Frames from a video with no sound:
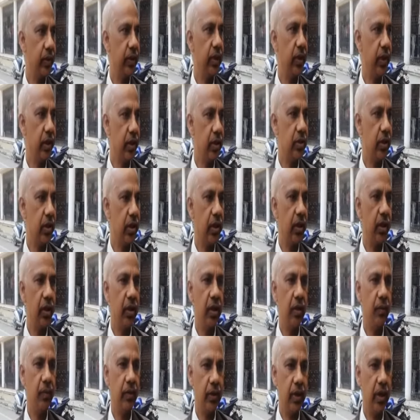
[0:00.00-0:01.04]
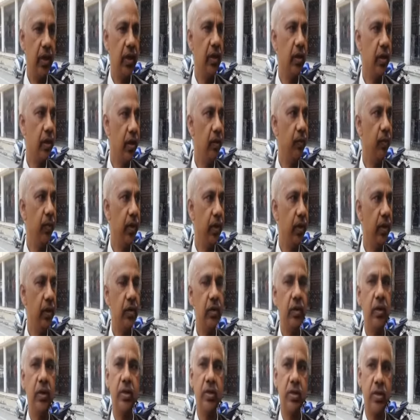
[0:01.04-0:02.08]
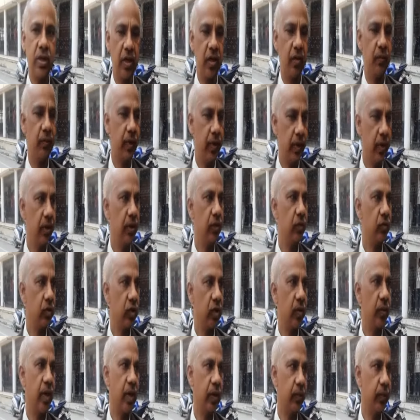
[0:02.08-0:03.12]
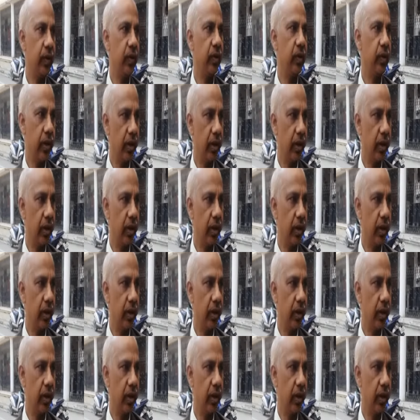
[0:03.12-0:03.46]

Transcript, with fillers: पता नहीं चला है अभी तारीख नहीं पड़ी है नेक्स्ट तारीख पड़ेगी उसके बाद फिर